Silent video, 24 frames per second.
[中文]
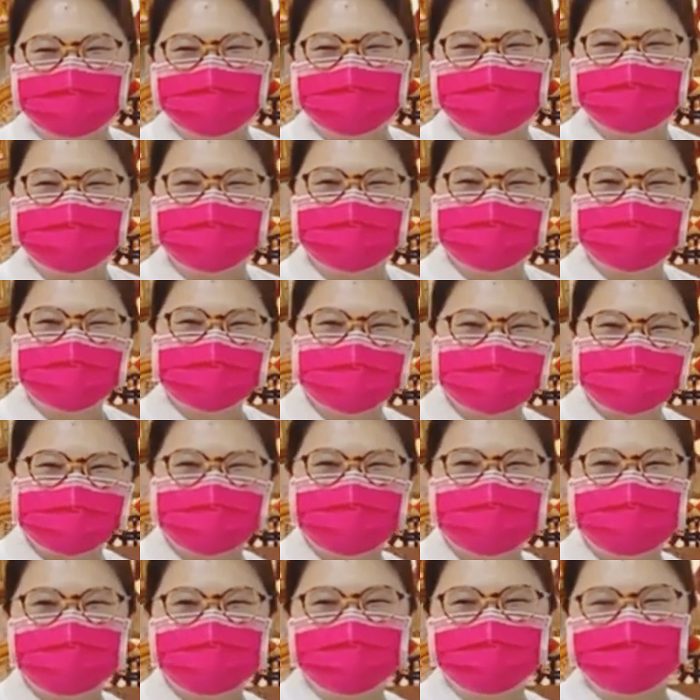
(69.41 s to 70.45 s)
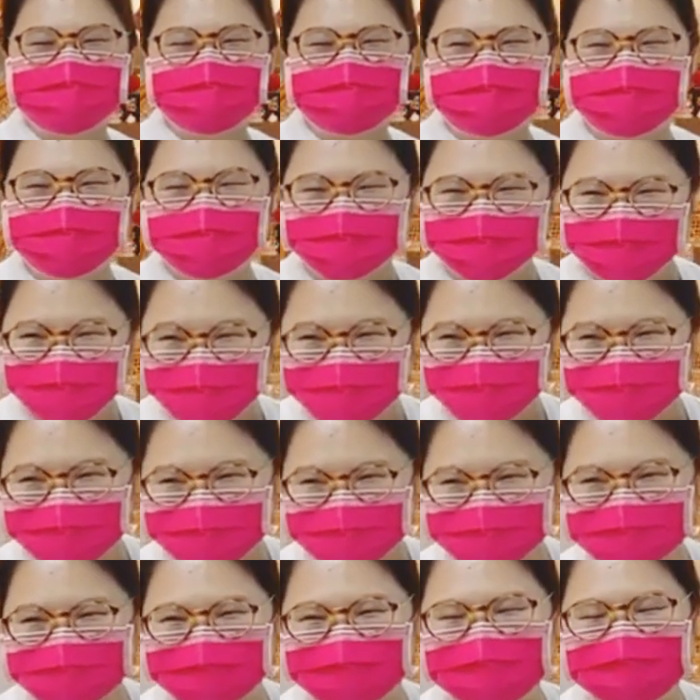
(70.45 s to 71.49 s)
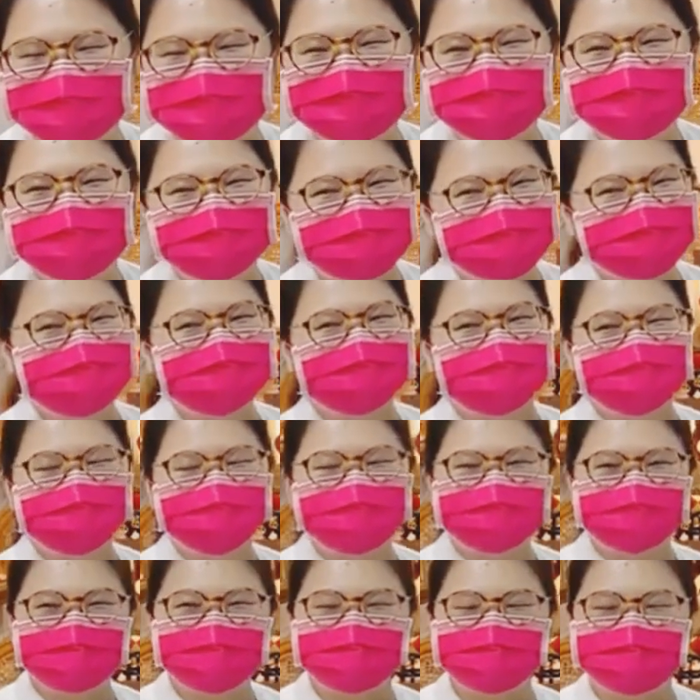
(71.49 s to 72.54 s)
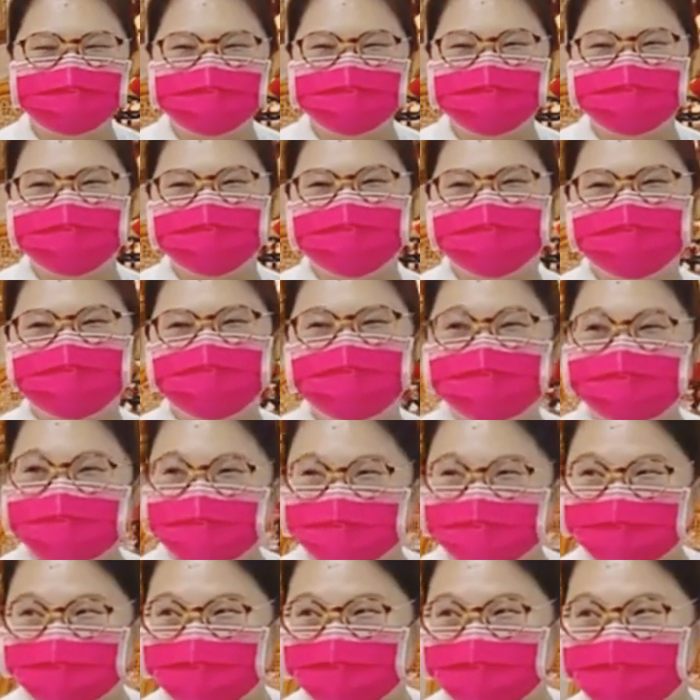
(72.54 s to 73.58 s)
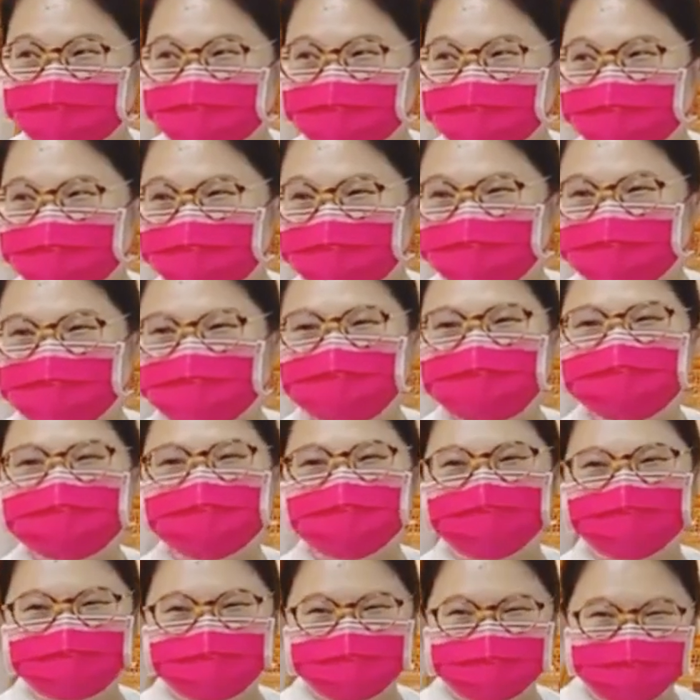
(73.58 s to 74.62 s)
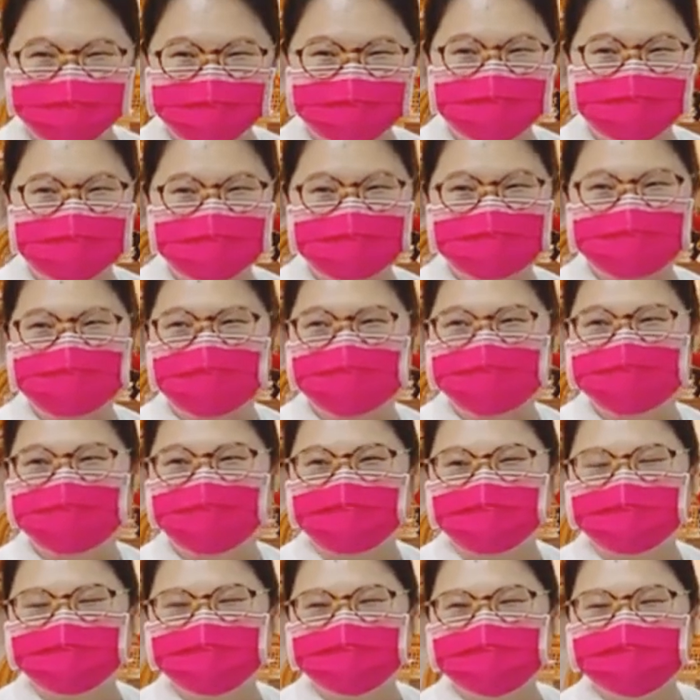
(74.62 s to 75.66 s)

可是自己又很很痛苦，又很想要到这个宫庙去呢，寻求仙佛的帮忙，